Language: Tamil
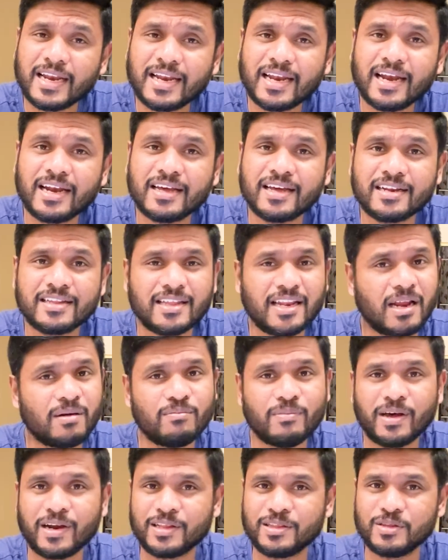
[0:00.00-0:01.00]
என்னங்கிறது
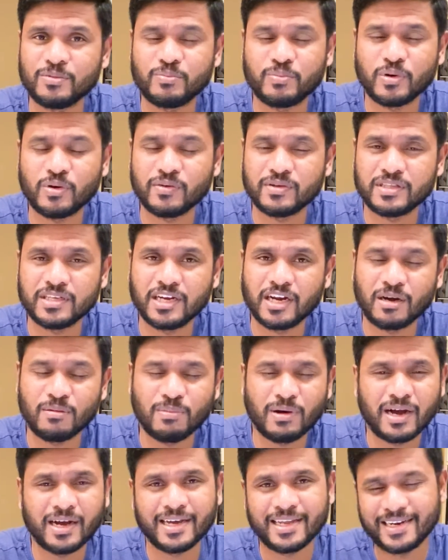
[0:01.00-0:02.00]
நாம் மறந்து போவது
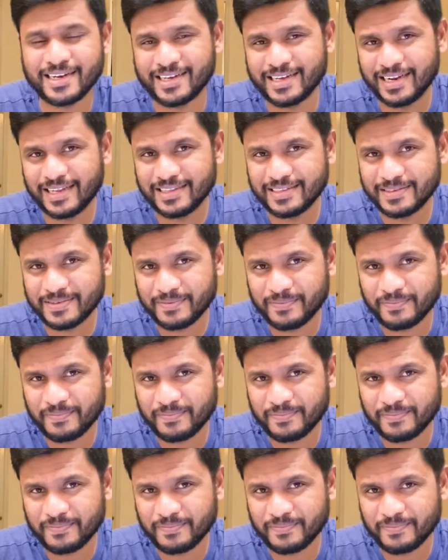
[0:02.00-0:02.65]
இயல்பாக இருக்கிறது